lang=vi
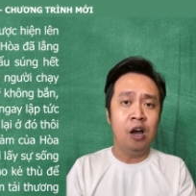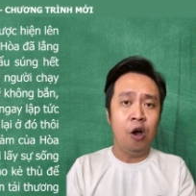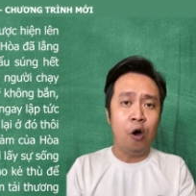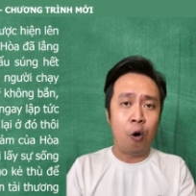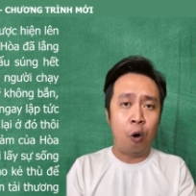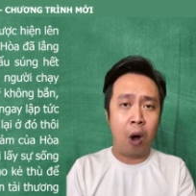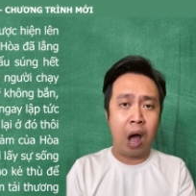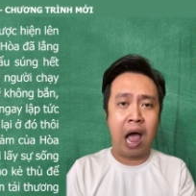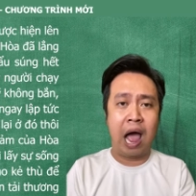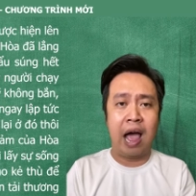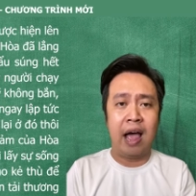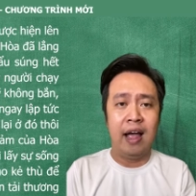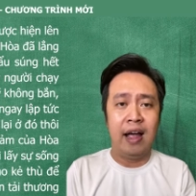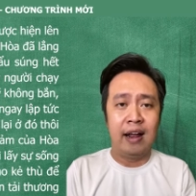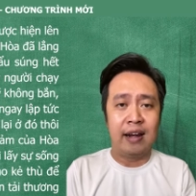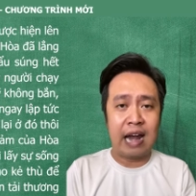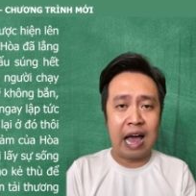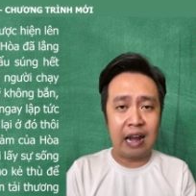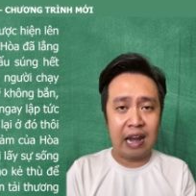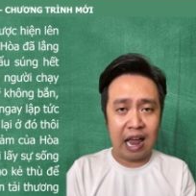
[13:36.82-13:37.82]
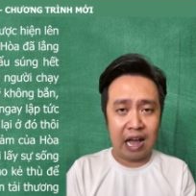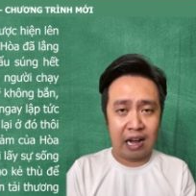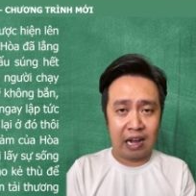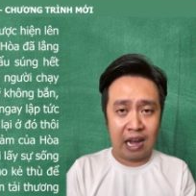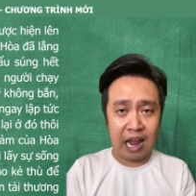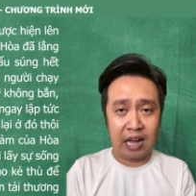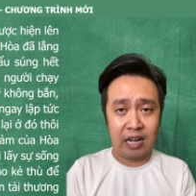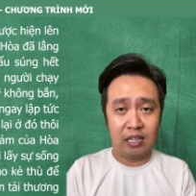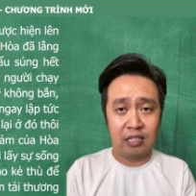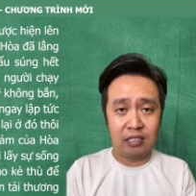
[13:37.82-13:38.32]
Hòa đã lẳng
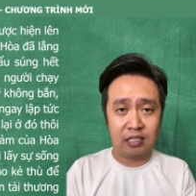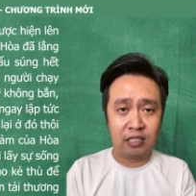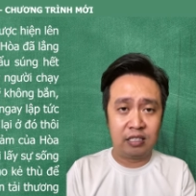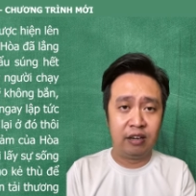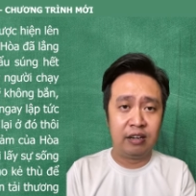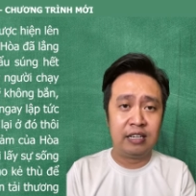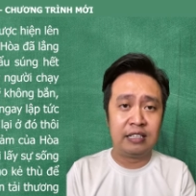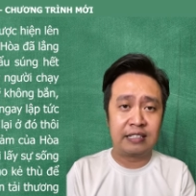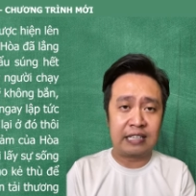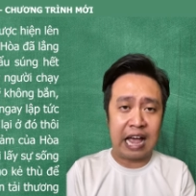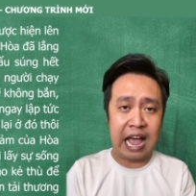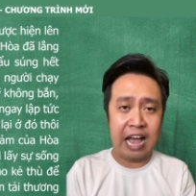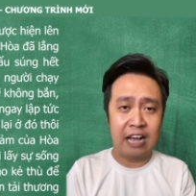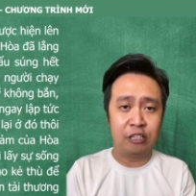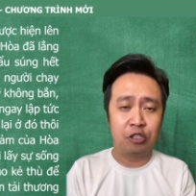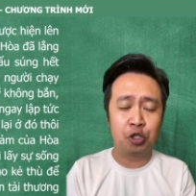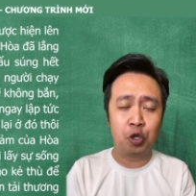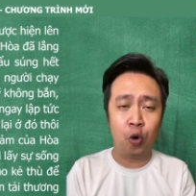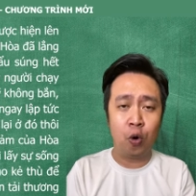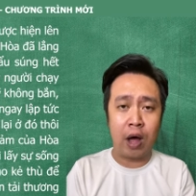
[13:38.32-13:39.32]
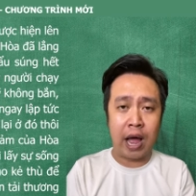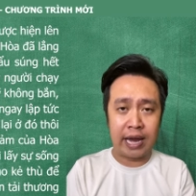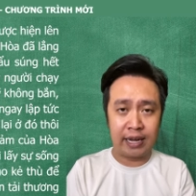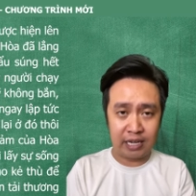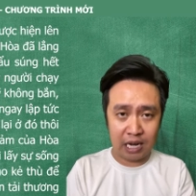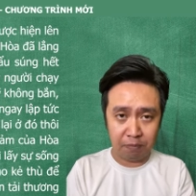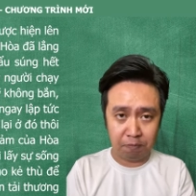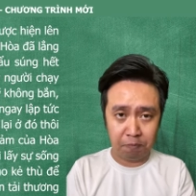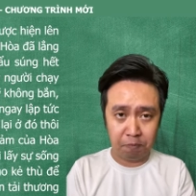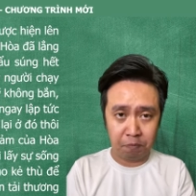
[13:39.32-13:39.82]
lặng trườn xa chỗ anh
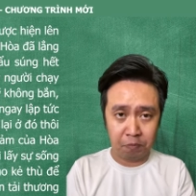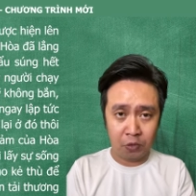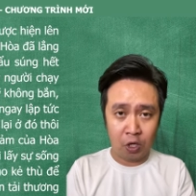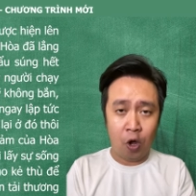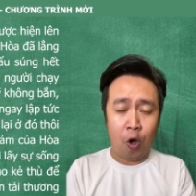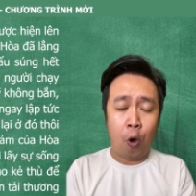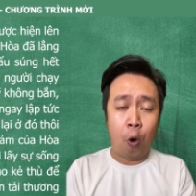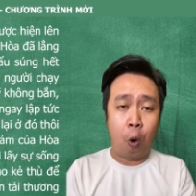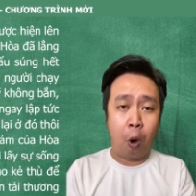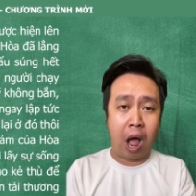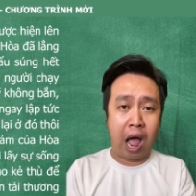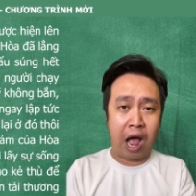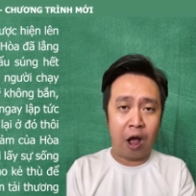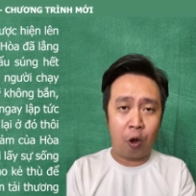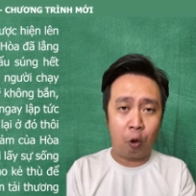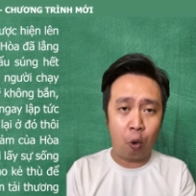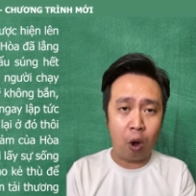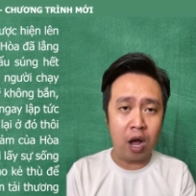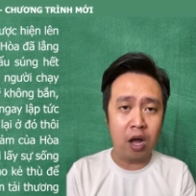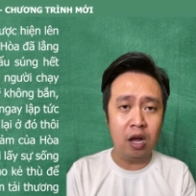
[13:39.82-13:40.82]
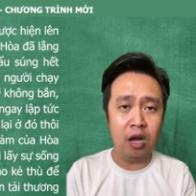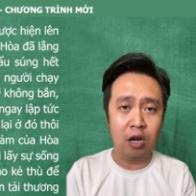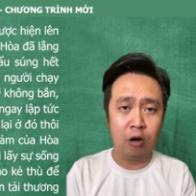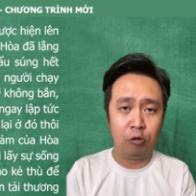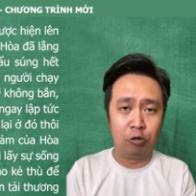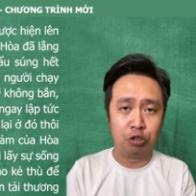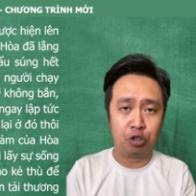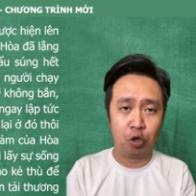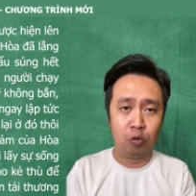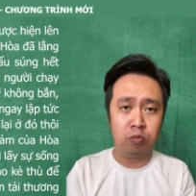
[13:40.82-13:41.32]
nấp. Hòa quăng khẩu
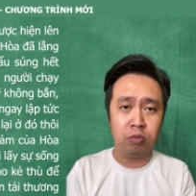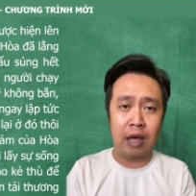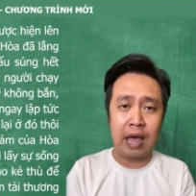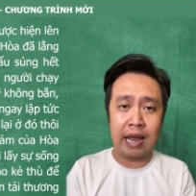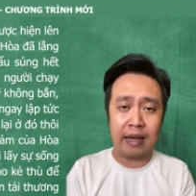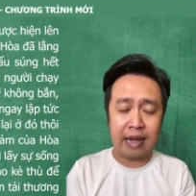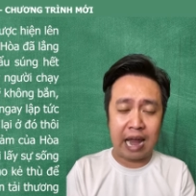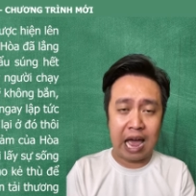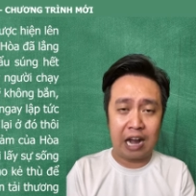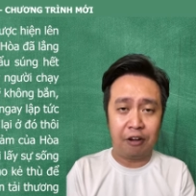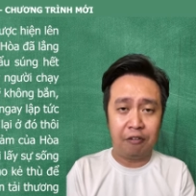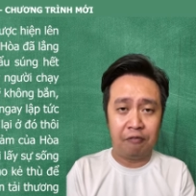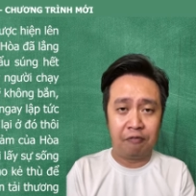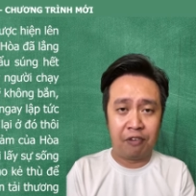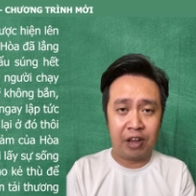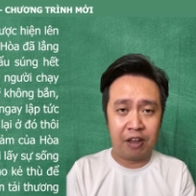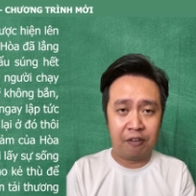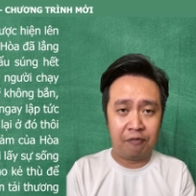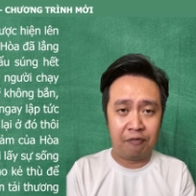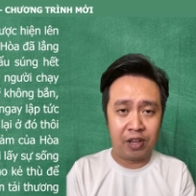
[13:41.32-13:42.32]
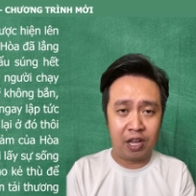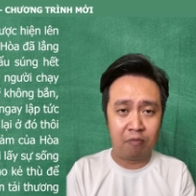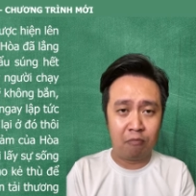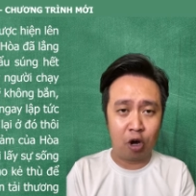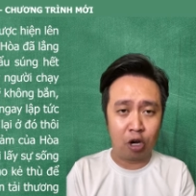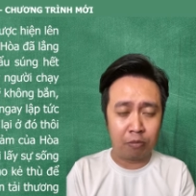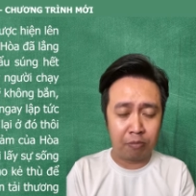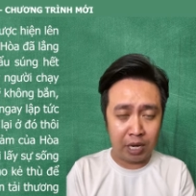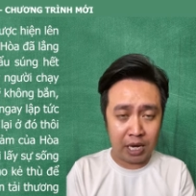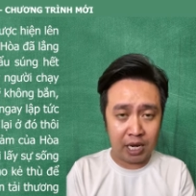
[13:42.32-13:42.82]
súng hết đạn về phía
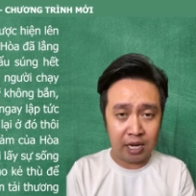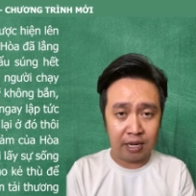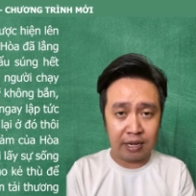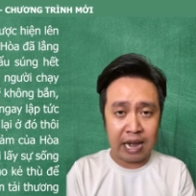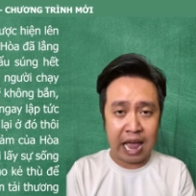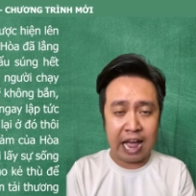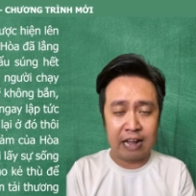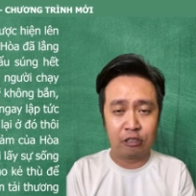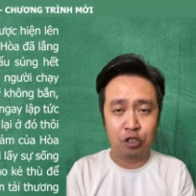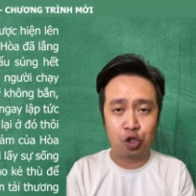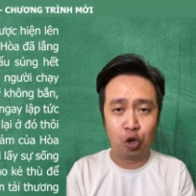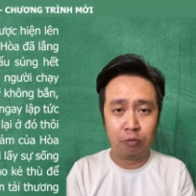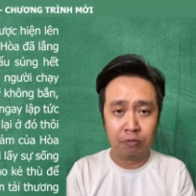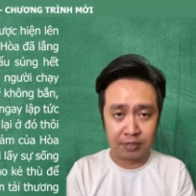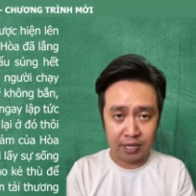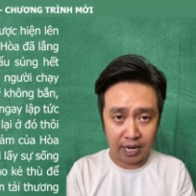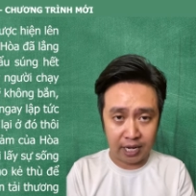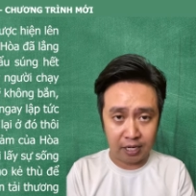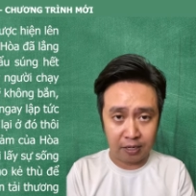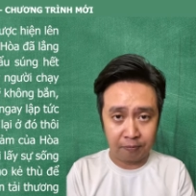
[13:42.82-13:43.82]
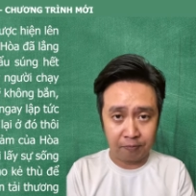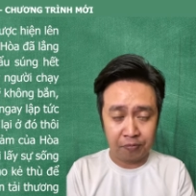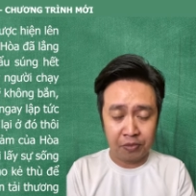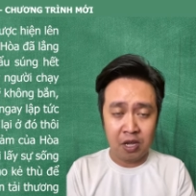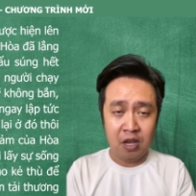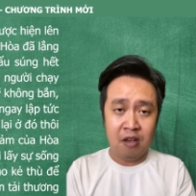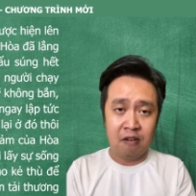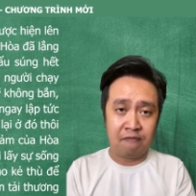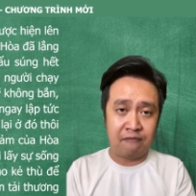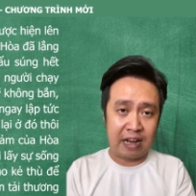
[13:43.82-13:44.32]
bọn Mỹ đang trồm dậy
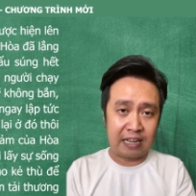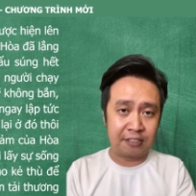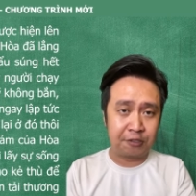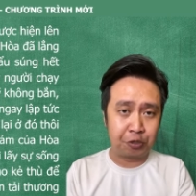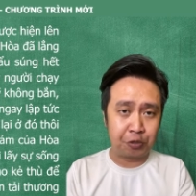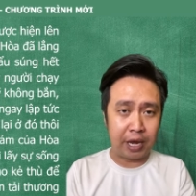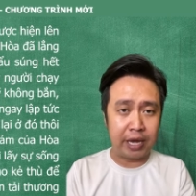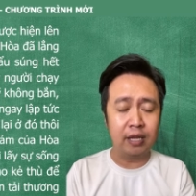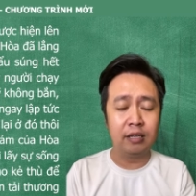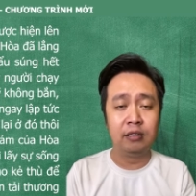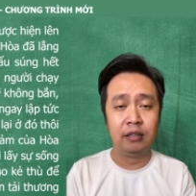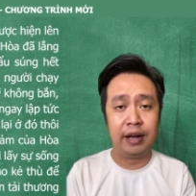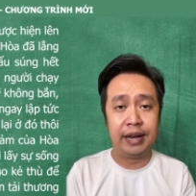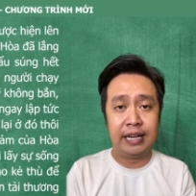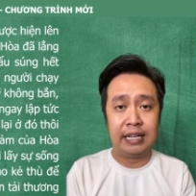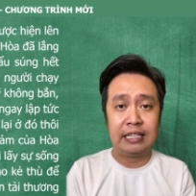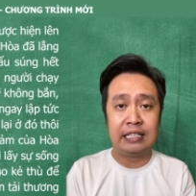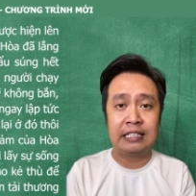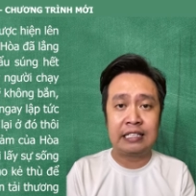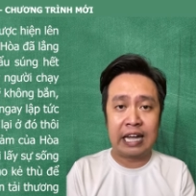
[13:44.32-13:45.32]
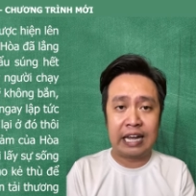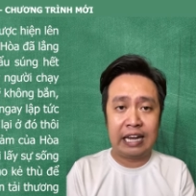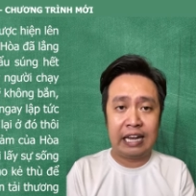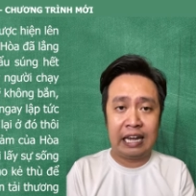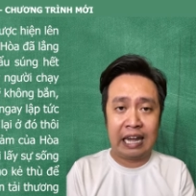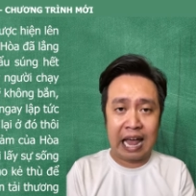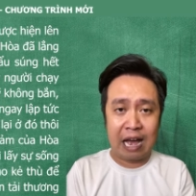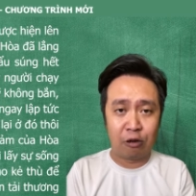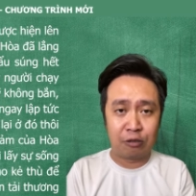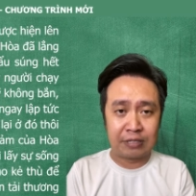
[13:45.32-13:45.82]
và xoay người chạy
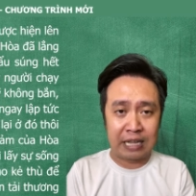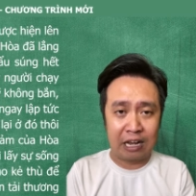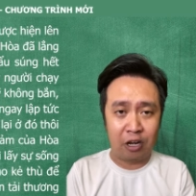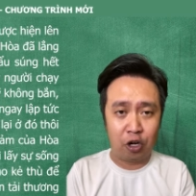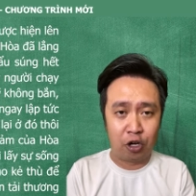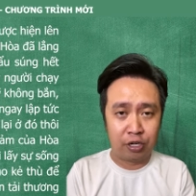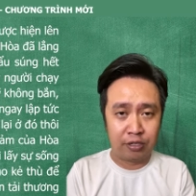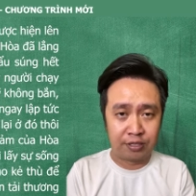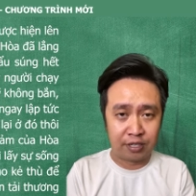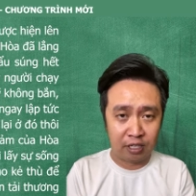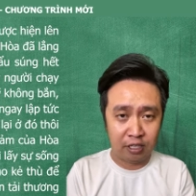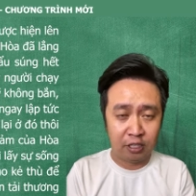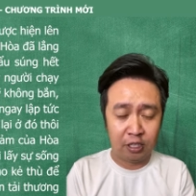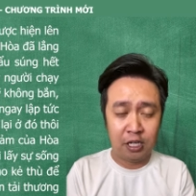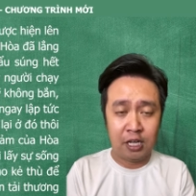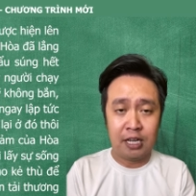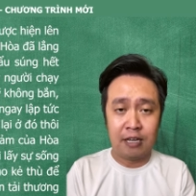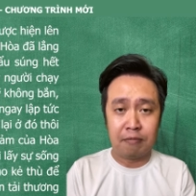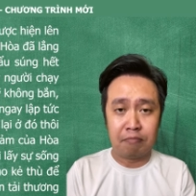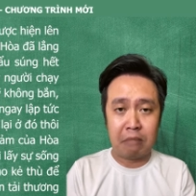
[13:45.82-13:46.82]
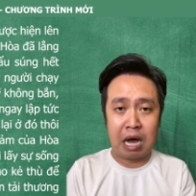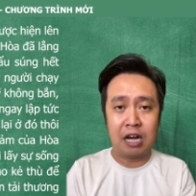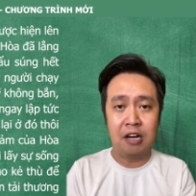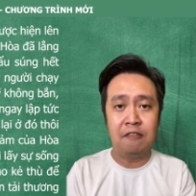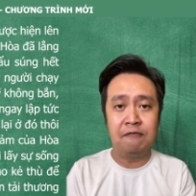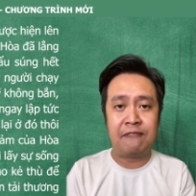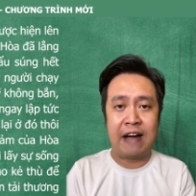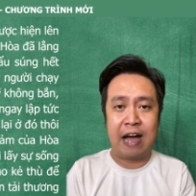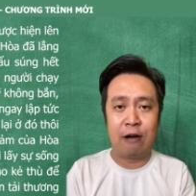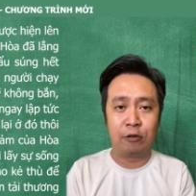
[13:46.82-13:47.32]
lao ra khỏi rừng, băng
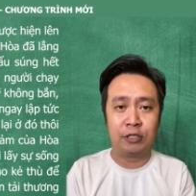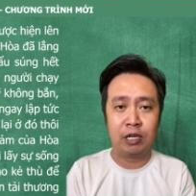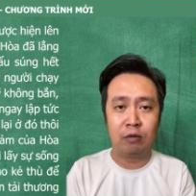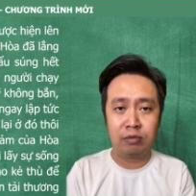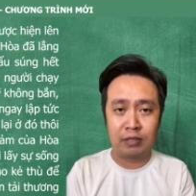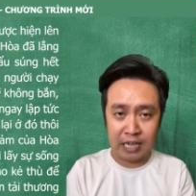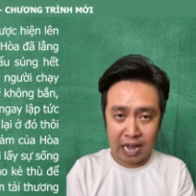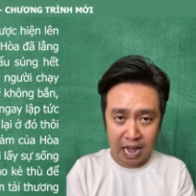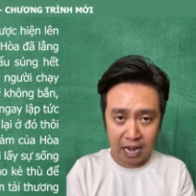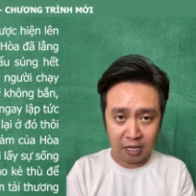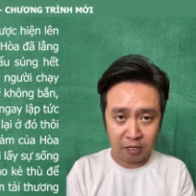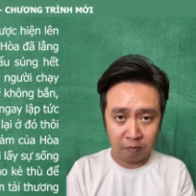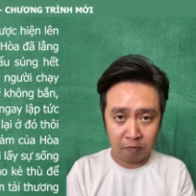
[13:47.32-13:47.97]
vào trong trảng.